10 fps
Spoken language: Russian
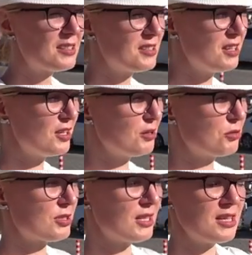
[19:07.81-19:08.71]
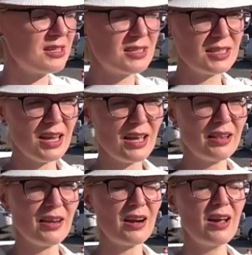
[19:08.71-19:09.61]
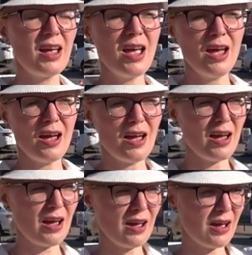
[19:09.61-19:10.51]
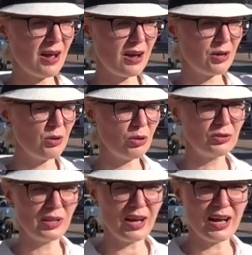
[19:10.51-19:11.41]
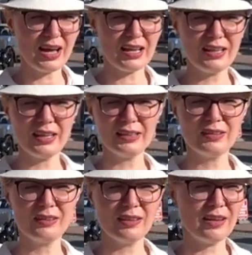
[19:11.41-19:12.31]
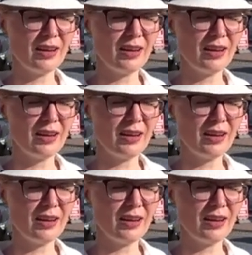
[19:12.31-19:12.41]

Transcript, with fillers: Сириус, Ланиселра, Э, Gold Island, э,